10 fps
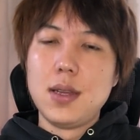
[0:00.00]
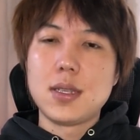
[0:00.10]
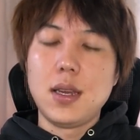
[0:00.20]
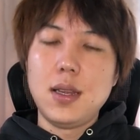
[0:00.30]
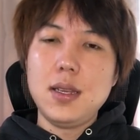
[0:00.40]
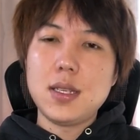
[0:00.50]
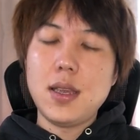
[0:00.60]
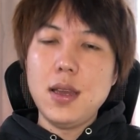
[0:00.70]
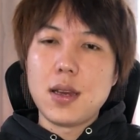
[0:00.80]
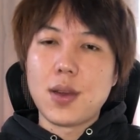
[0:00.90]
じゃあ
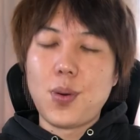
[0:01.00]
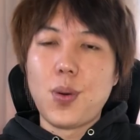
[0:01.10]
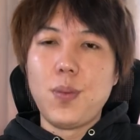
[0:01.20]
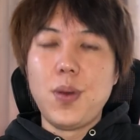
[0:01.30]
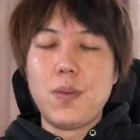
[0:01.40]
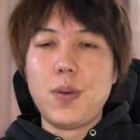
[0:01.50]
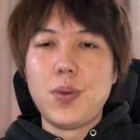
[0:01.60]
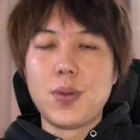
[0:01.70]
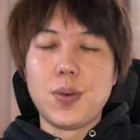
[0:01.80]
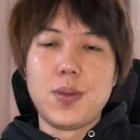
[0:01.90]
NHK から国民を守
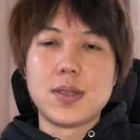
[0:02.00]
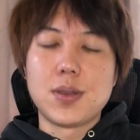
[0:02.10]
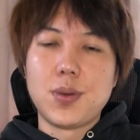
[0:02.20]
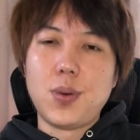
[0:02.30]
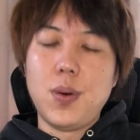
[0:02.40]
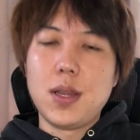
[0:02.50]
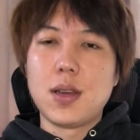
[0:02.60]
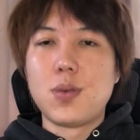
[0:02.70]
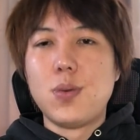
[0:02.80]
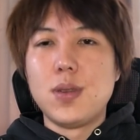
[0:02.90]
る党でそのコアな
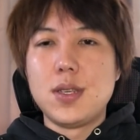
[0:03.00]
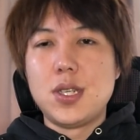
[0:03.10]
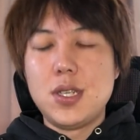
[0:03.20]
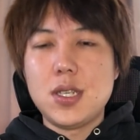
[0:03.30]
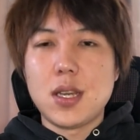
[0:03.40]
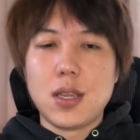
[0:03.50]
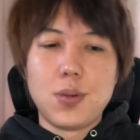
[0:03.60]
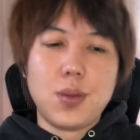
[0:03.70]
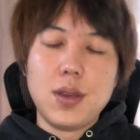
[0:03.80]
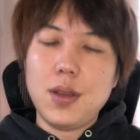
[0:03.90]
こうね支持者って
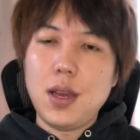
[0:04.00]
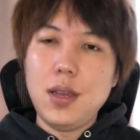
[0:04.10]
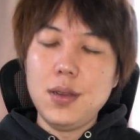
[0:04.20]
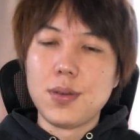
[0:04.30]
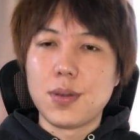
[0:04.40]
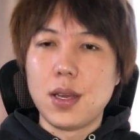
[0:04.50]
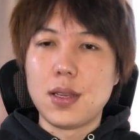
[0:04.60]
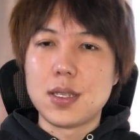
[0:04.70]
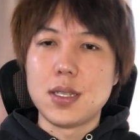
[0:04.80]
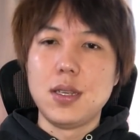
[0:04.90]
どれぐらいいるのって
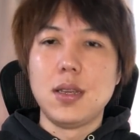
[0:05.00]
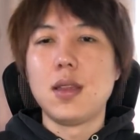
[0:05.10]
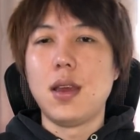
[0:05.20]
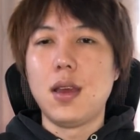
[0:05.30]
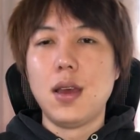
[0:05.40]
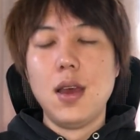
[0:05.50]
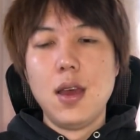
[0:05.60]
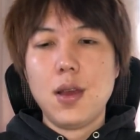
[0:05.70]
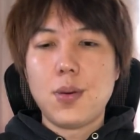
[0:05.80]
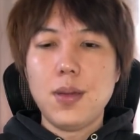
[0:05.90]
話で
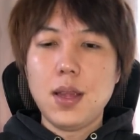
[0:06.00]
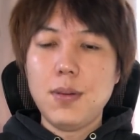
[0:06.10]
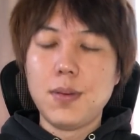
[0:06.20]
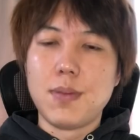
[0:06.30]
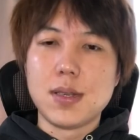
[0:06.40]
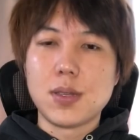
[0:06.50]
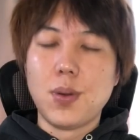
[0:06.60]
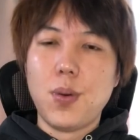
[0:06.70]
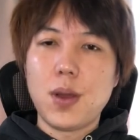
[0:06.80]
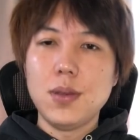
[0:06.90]
これ多分まあその
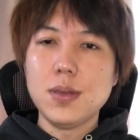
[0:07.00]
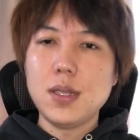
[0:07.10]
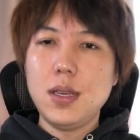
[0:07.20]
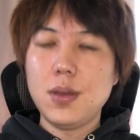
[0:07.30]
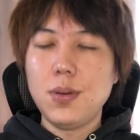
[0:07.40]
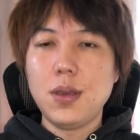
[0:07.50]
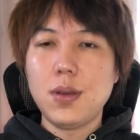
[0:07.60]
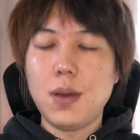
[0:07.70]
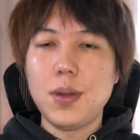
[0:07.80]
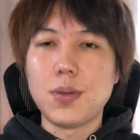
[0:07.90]
他の政党に比
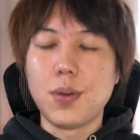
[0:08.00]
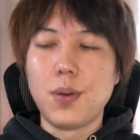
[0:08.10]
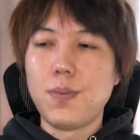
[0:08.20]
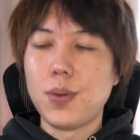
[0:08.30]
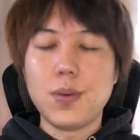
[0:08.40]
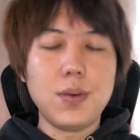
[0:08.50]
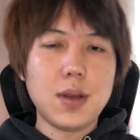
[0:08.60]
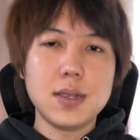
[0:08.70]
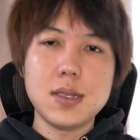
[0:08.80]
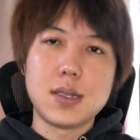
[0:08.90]
べるとよっぽど
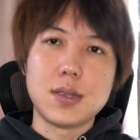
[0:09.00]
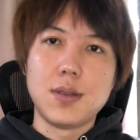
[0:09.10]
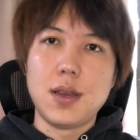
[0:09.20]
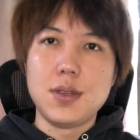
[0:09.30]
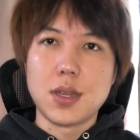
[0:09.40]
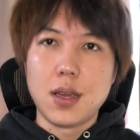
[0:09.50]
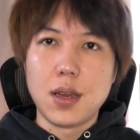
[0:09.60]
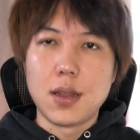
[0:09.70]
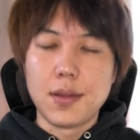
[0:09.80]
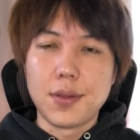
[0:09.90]
数少ないんじゃないか
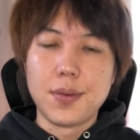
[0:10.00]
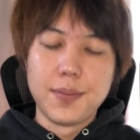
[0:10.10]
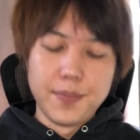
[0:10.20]
なと